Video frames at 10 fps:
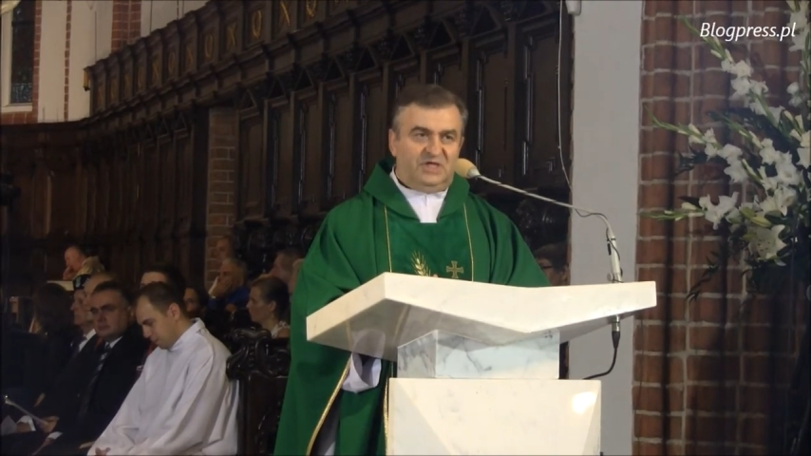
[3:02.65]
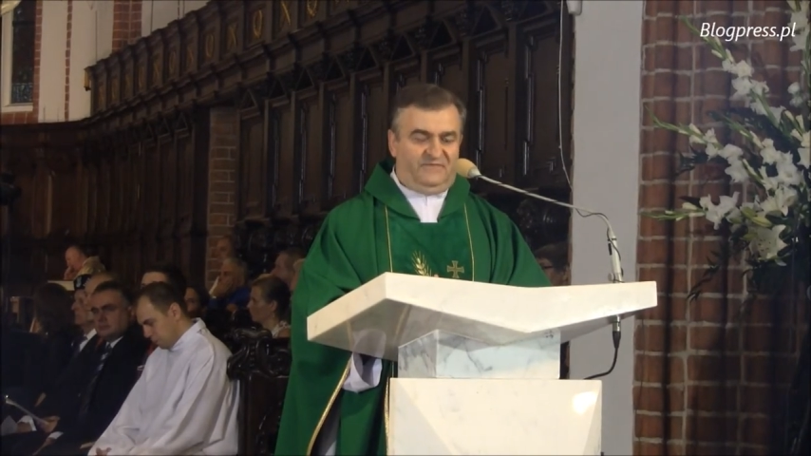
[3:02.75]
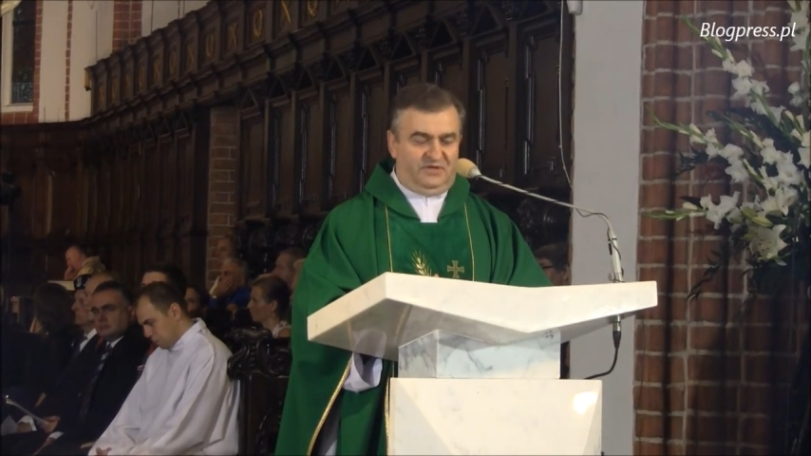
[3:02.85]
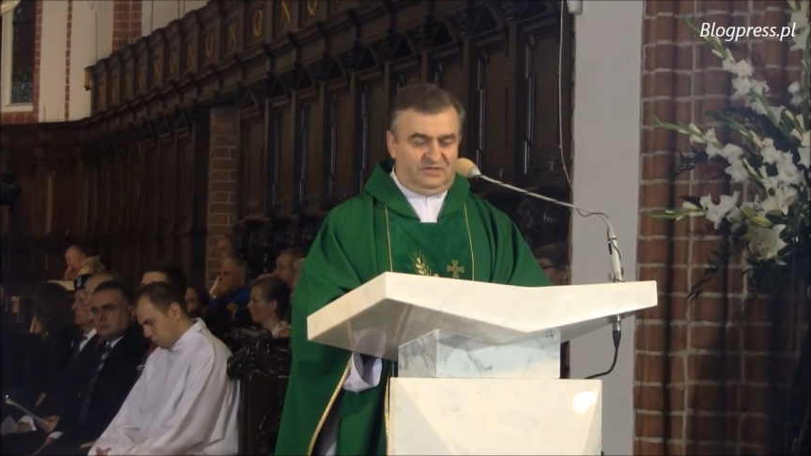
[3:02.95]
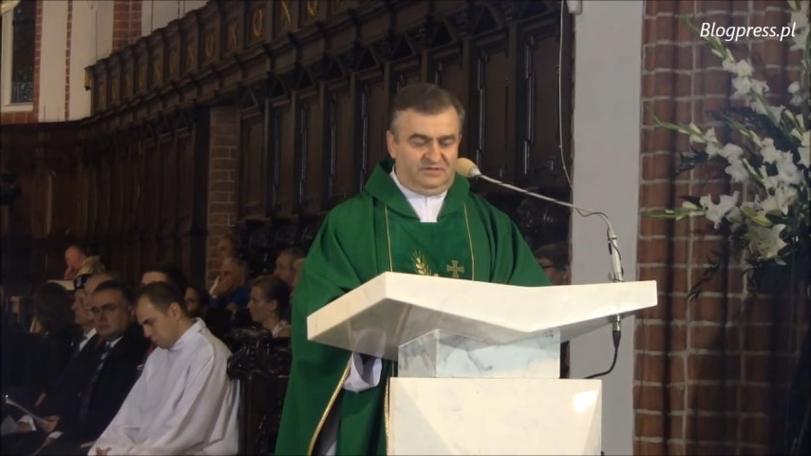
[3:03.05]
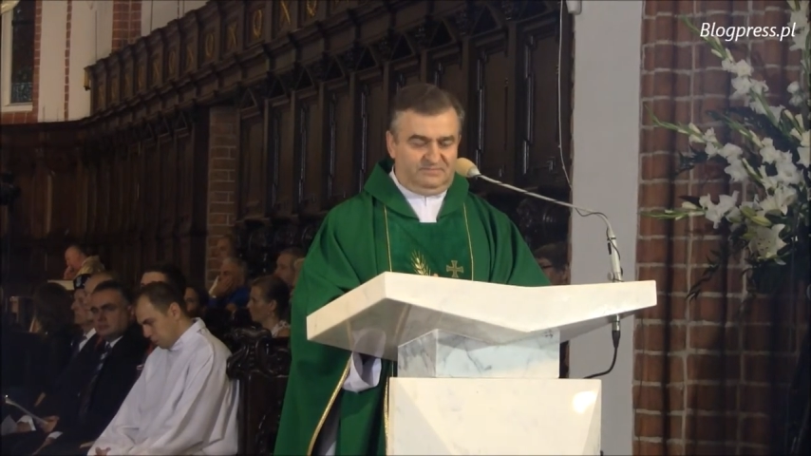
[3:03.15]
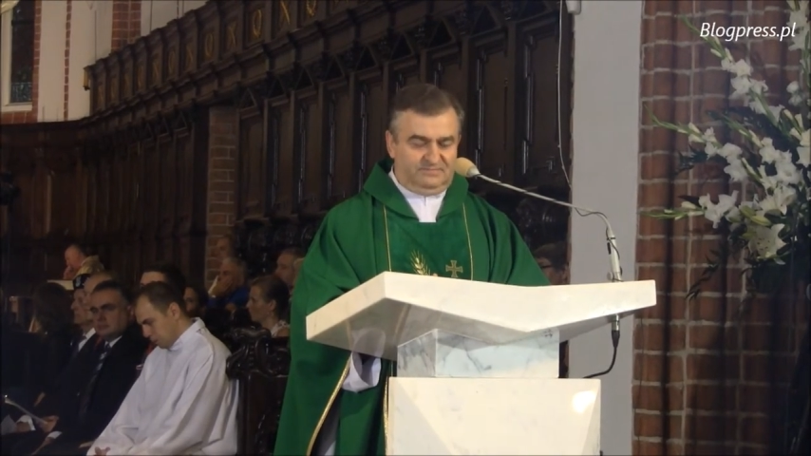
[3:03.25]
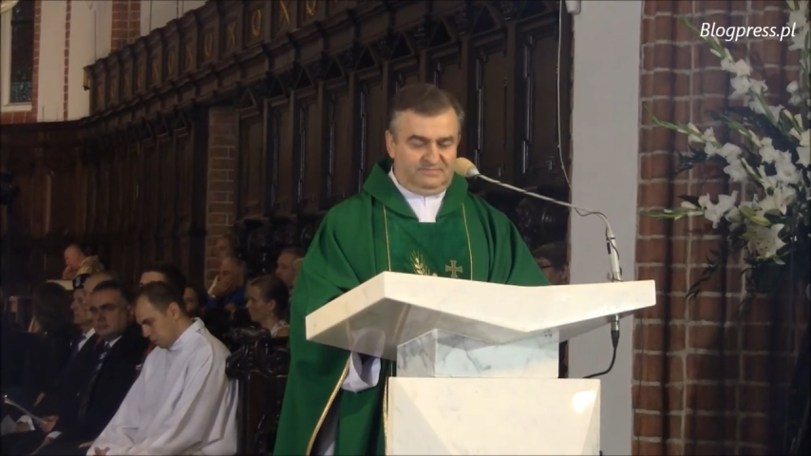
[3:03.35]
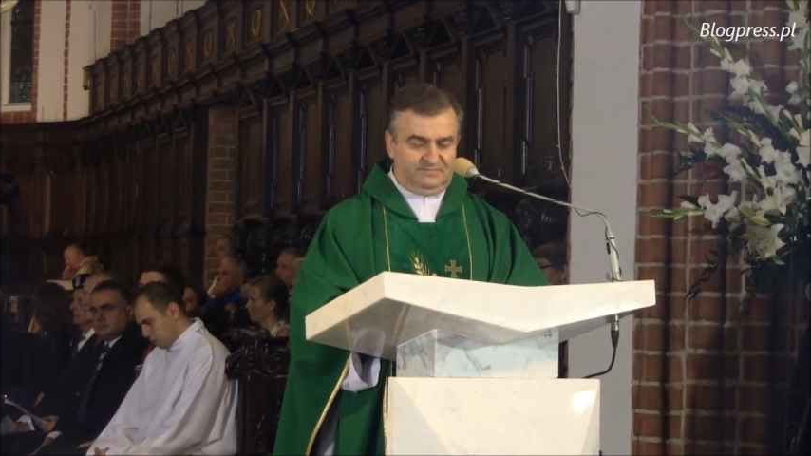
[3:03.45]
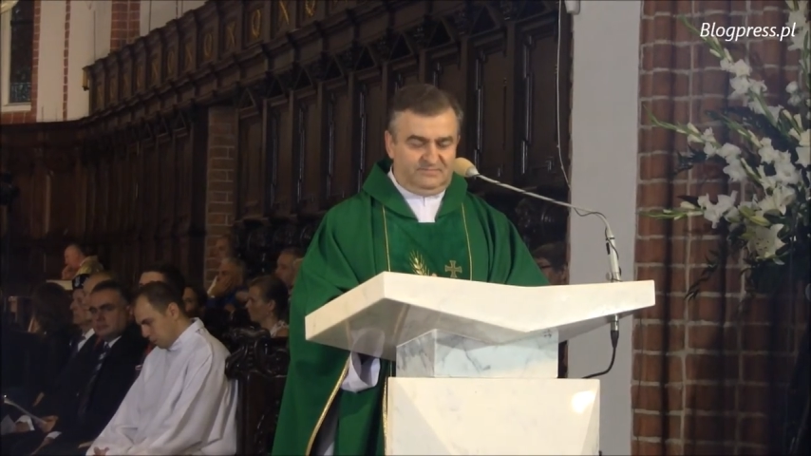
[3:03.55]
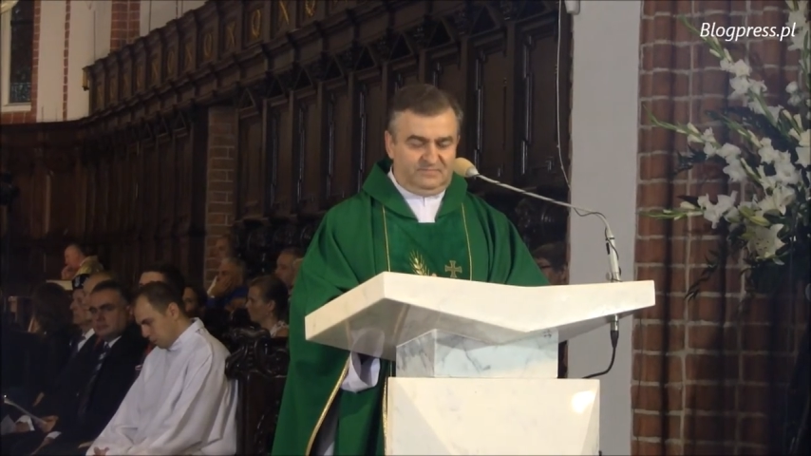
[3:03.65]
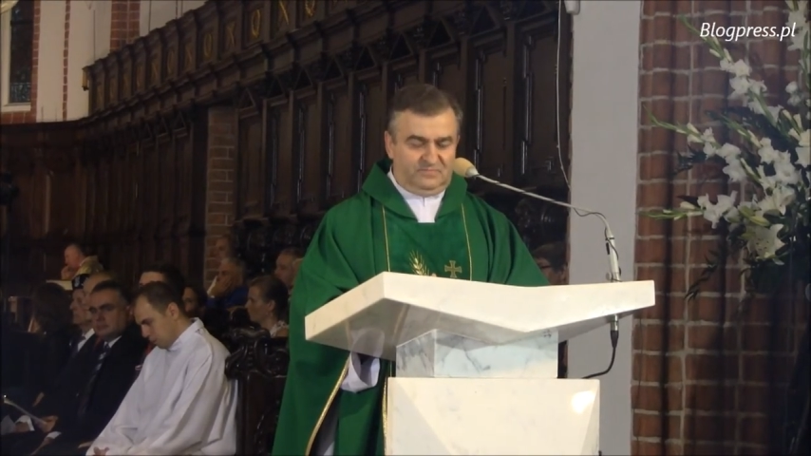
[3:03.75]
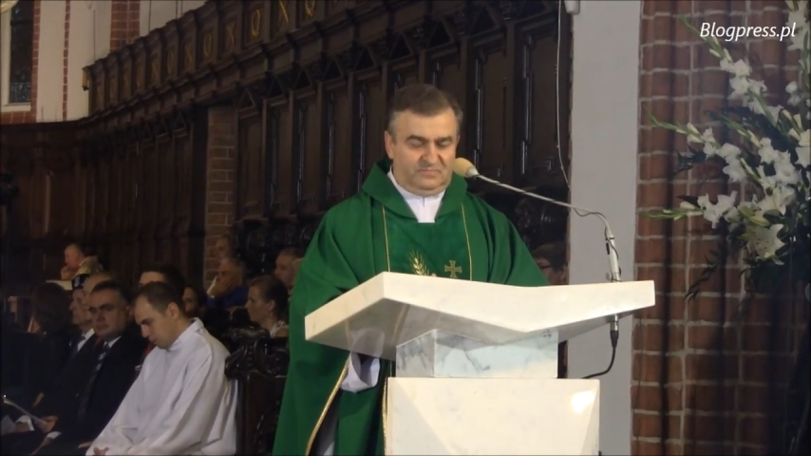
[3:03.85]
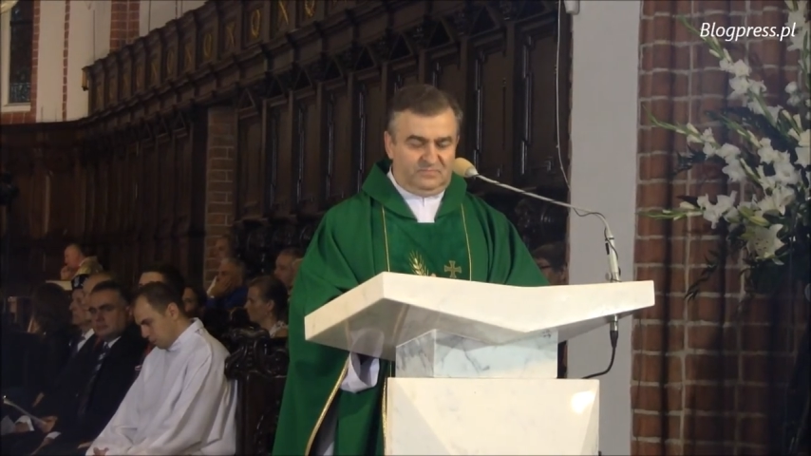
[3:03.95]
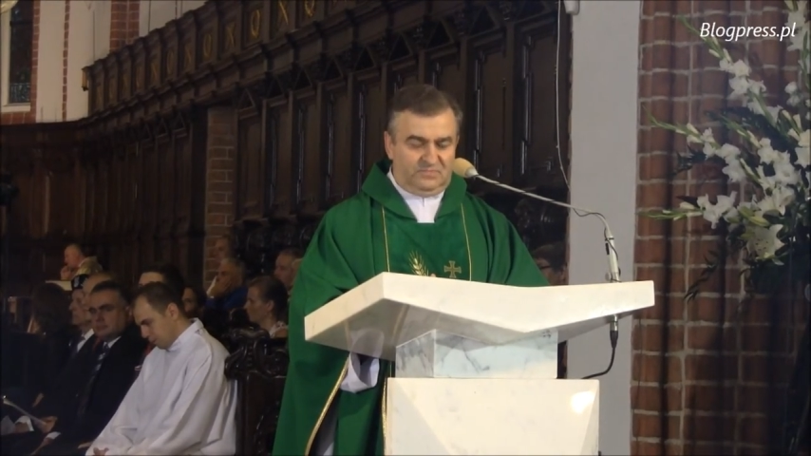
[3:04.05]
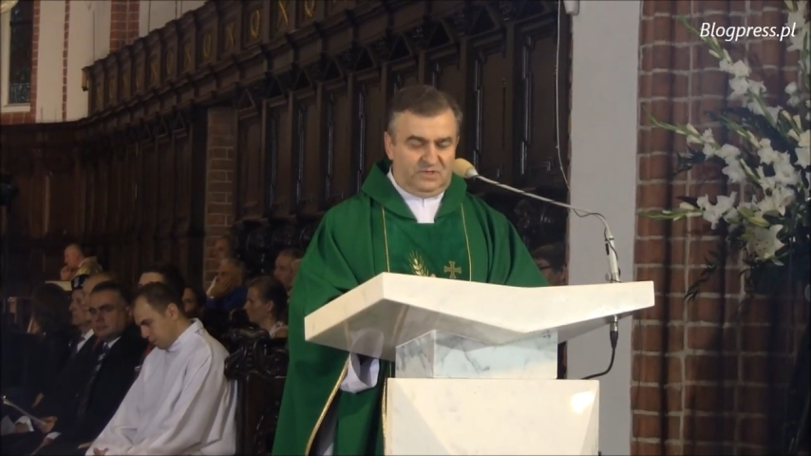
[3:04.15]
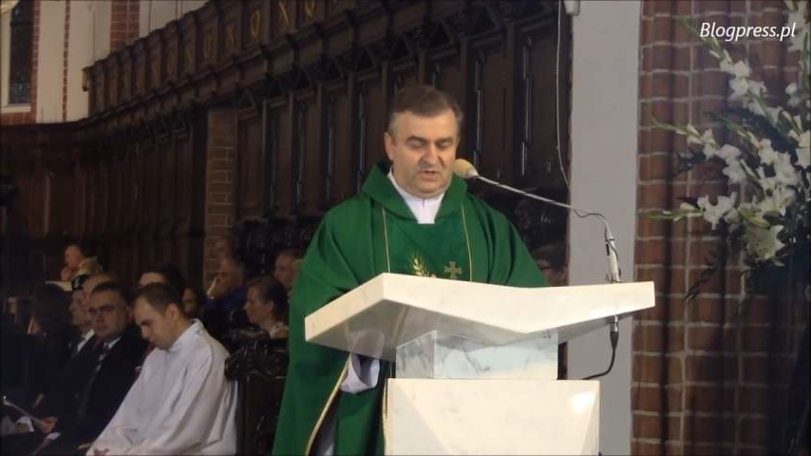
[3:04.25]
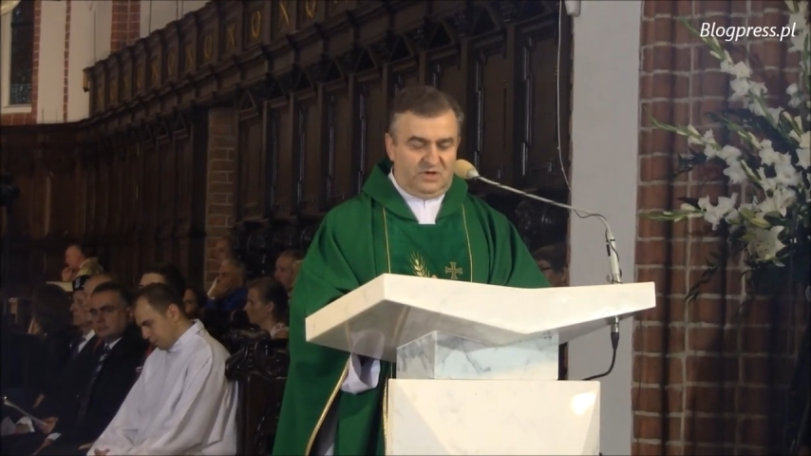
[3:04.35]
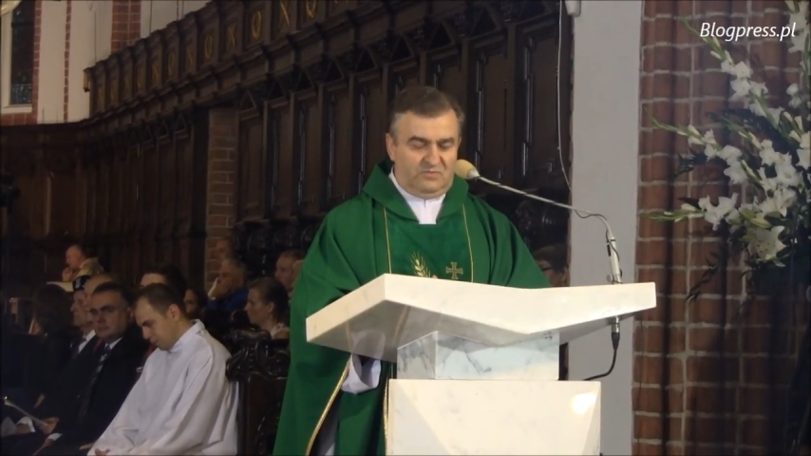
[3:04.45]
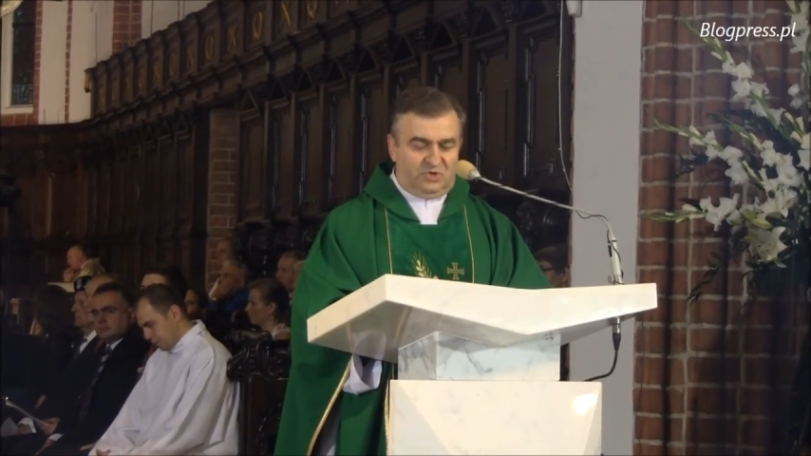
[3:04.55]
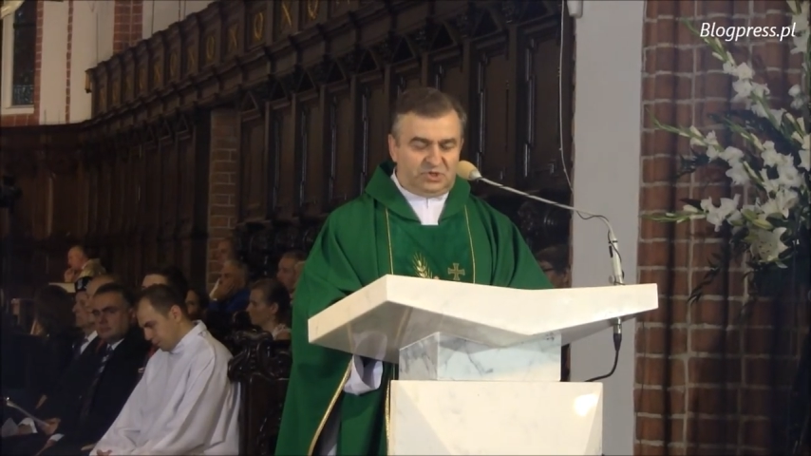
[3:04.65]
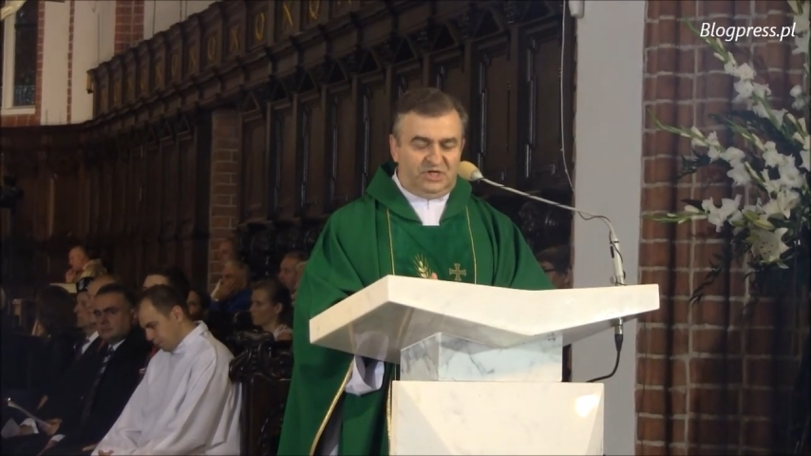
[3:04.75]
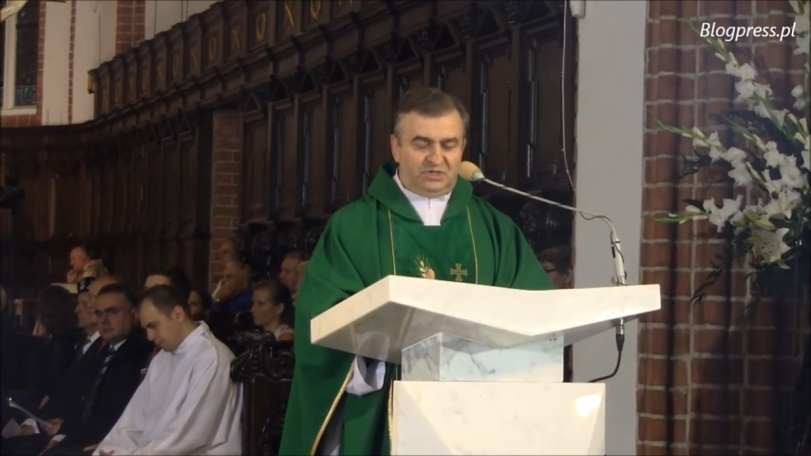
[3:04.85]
chwili. Można